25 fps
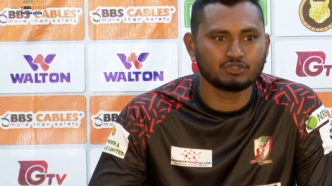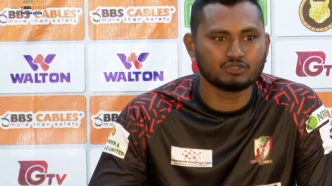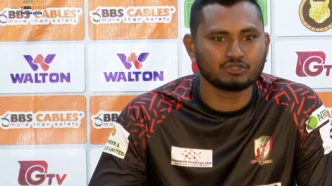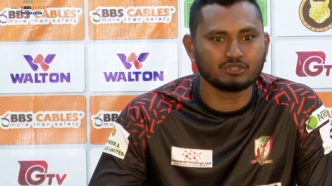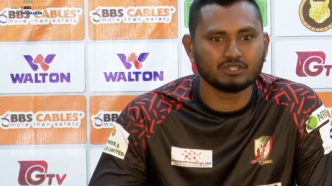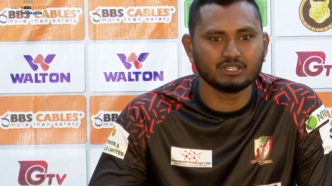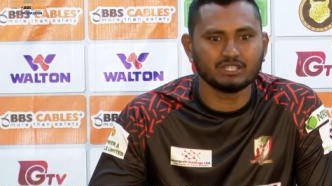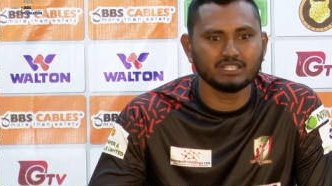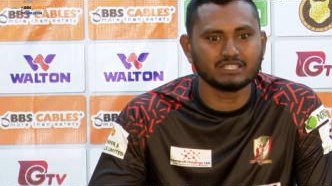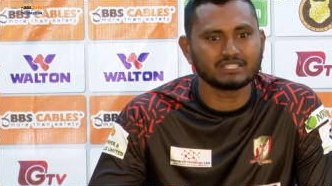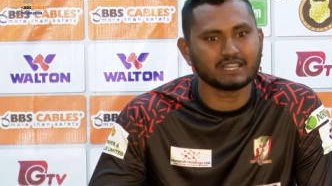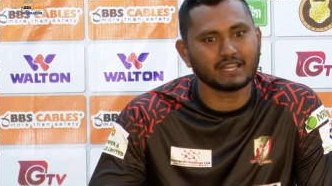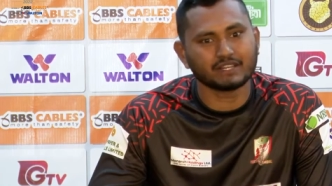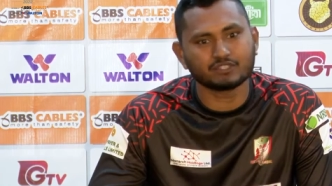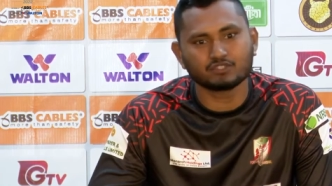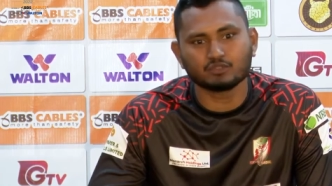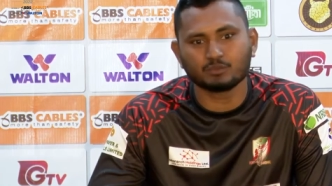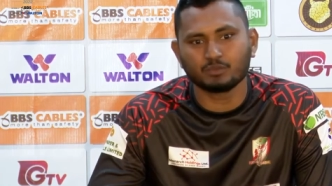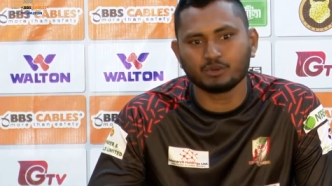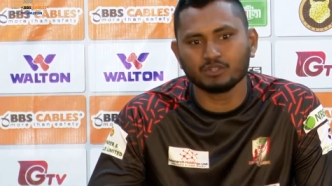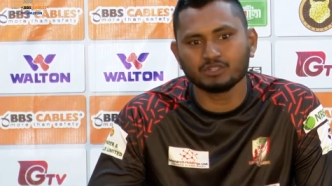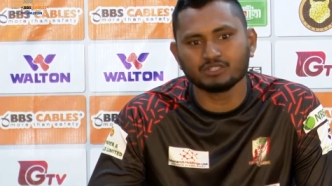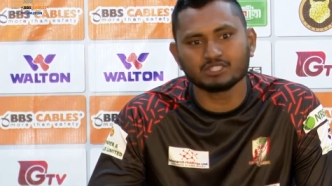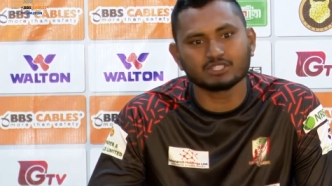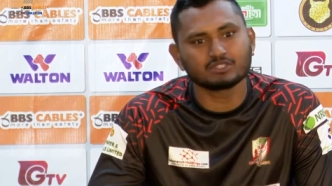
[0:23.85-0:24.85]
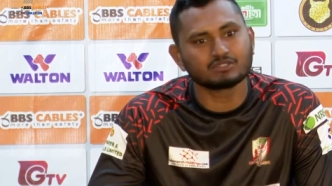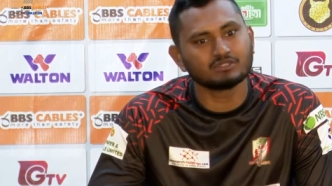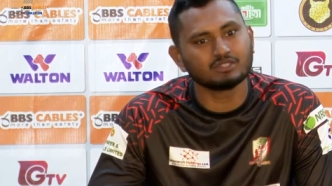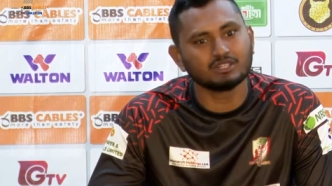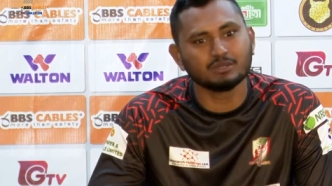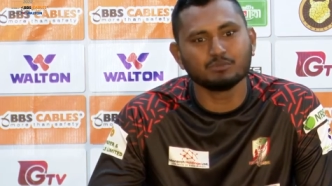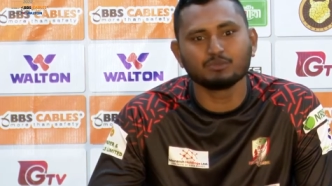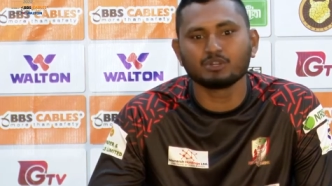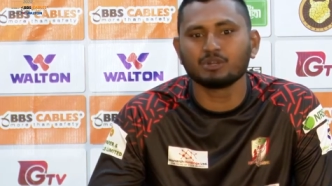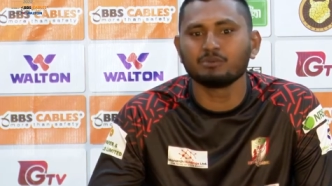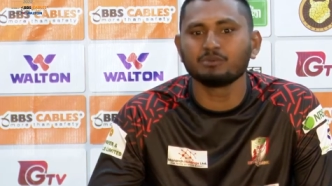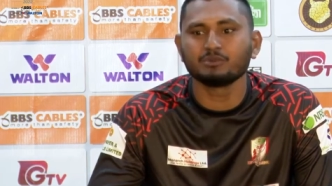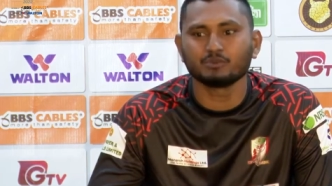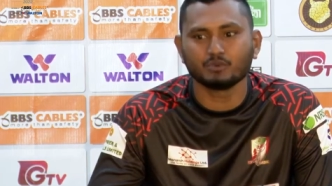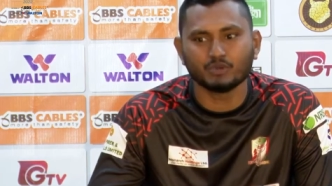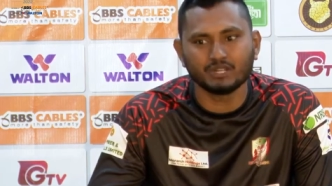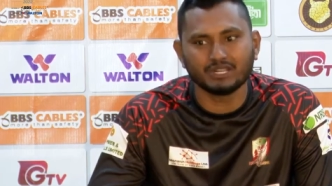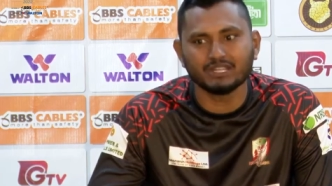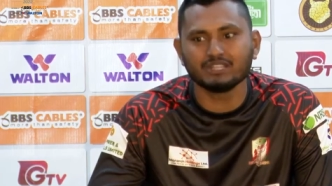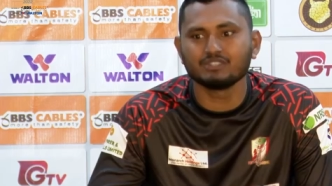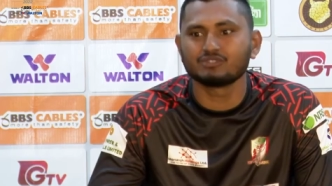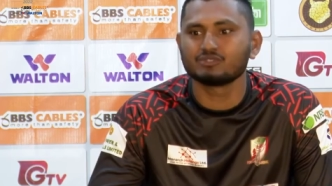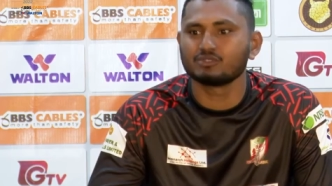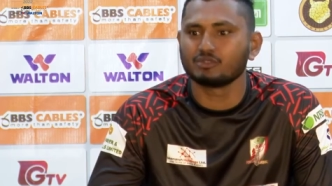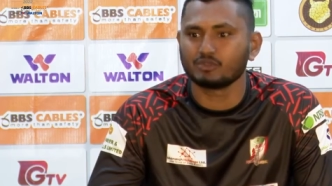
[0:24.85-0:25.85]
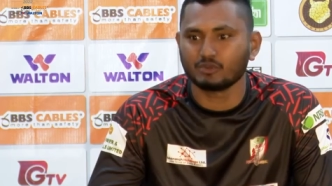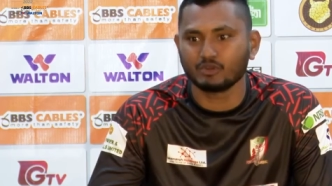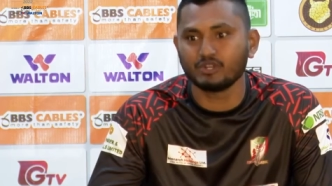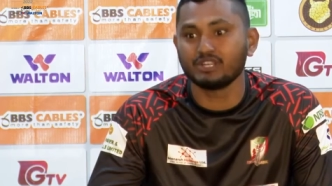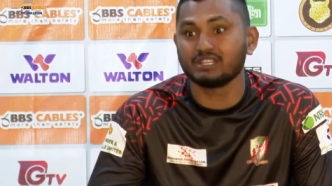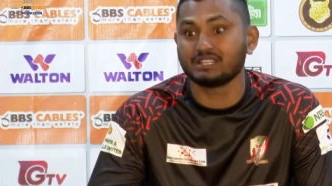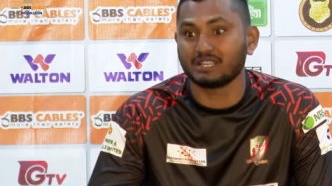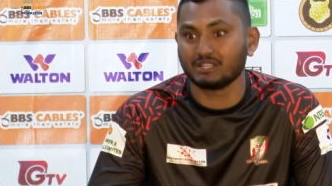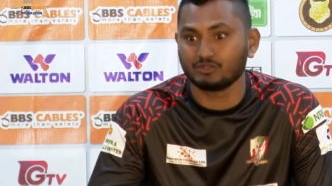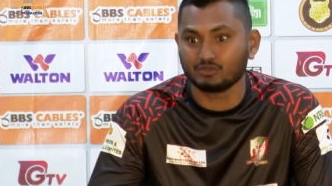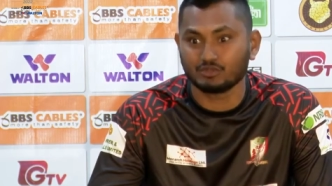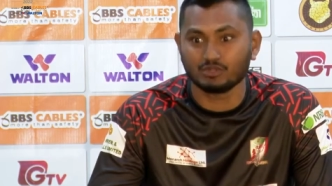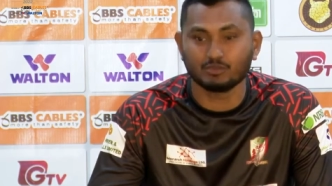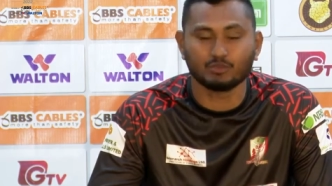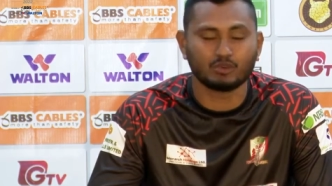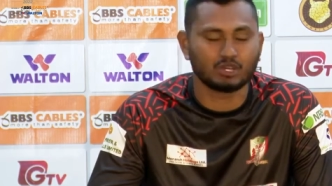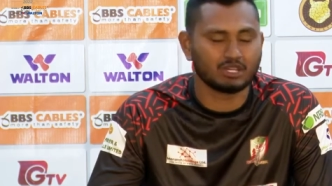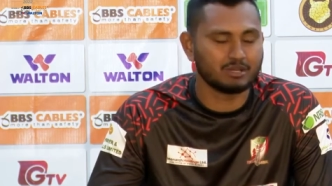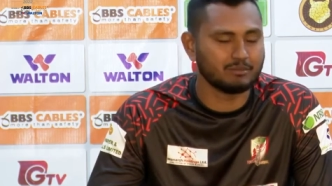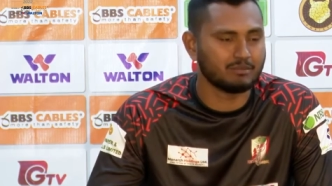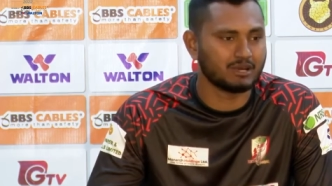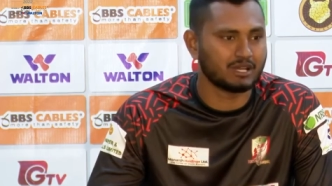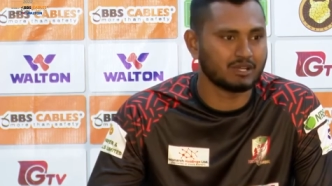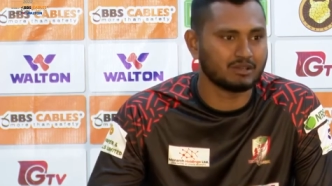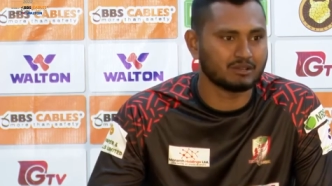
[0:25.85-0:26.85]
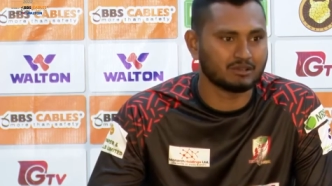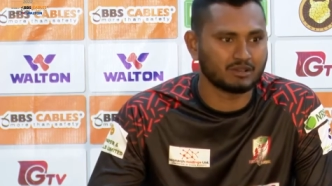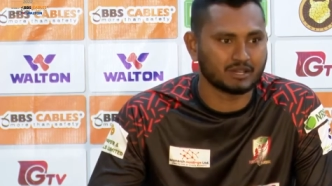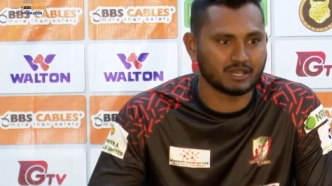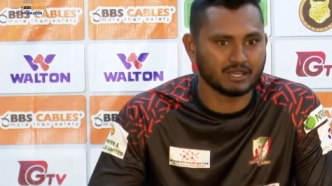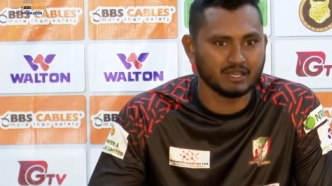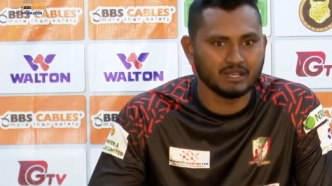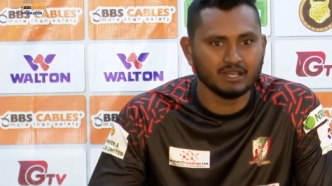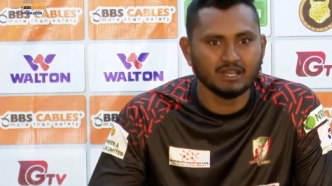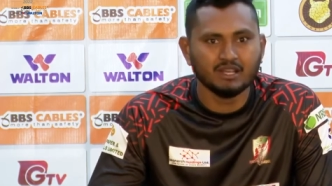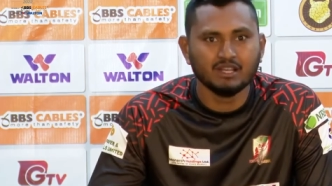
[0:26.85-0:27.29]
চল্লিশ একশো পঞ্চাশ হলে মোটামুটি উইনিং স্কোর হয়ে যায় যদি বলিং ভালো করে